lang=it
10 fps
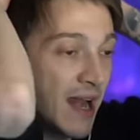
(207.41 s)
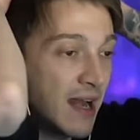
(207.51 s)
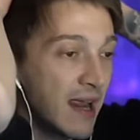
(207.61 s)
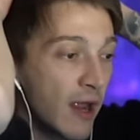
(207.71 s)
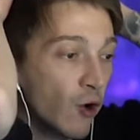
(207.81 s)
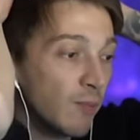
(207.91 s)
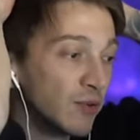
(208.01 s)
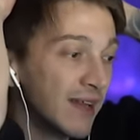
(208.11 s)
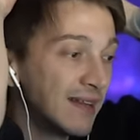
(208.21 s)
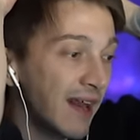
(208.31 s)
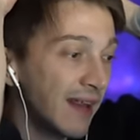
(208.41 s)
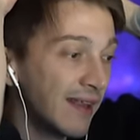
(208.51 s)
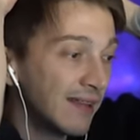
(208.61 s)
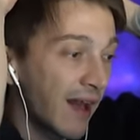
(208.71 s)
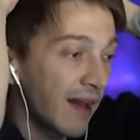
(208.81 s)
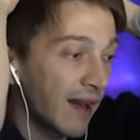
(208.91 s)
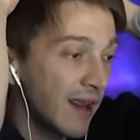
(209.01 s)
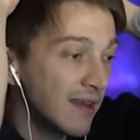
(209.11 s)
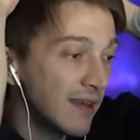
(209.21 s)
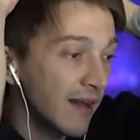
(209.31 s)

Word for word: l'incubo tre, dei tre regni,